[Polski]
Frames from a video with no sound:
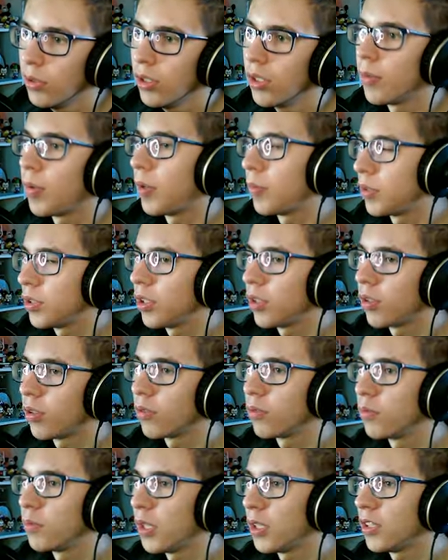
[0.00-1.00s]
Podoba mi się
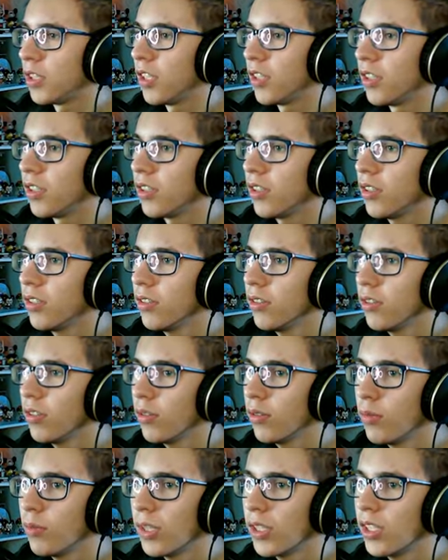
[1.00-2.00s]
to tłumaczenie. To,
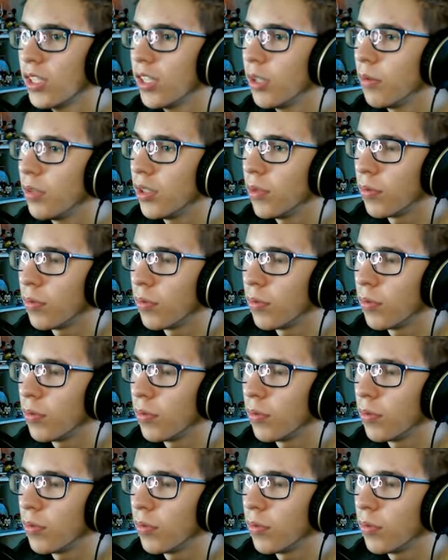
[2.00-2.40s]
to tłumaczenie mi się